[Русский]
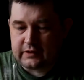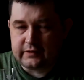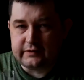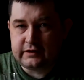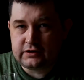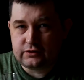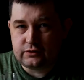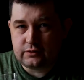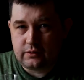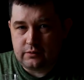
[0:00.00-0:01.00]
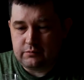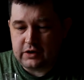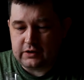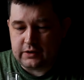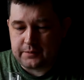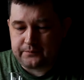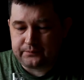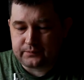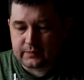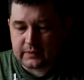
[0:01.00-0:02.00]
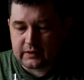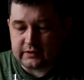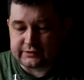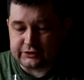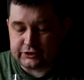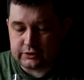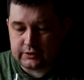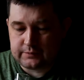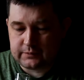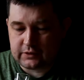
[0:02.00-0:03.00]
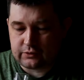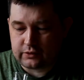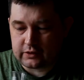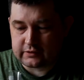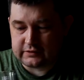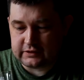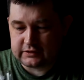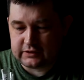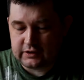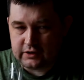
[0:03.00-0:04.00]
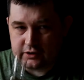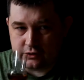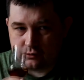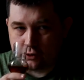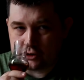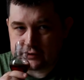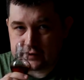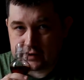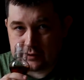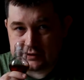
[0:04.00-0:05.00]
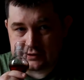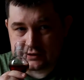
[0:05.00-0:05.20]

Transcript: Здесь он менее насыщенный, такой как здесь, но больше в аромате